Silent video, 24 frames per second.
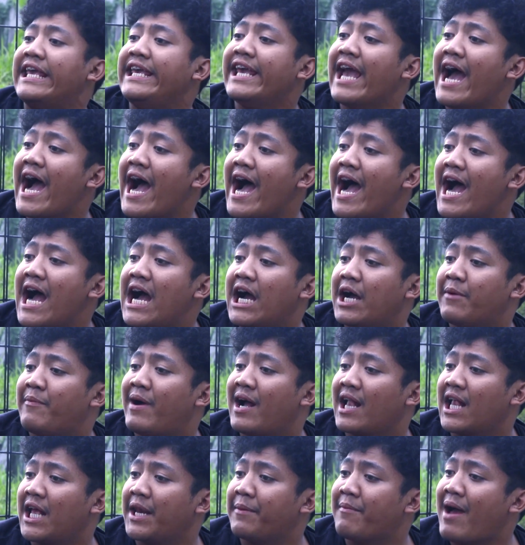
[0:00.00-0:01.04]
iya
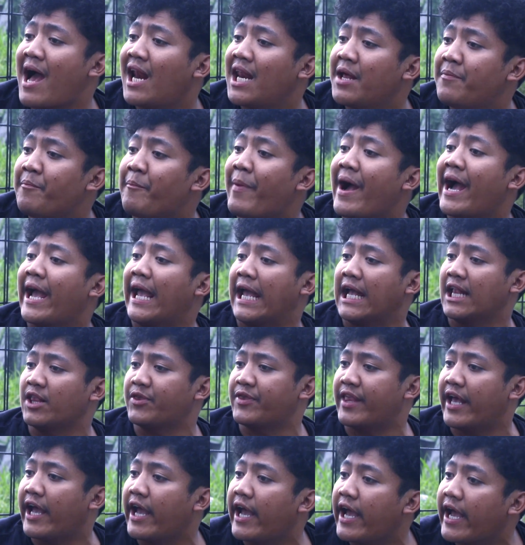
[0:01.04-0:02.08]
kemarin malam Pak
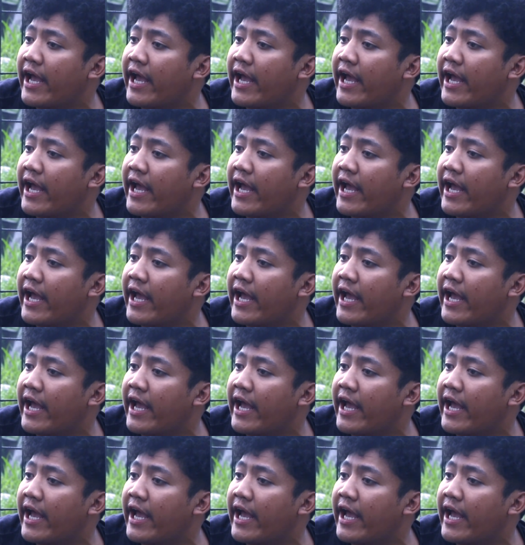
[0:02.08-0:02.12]
RT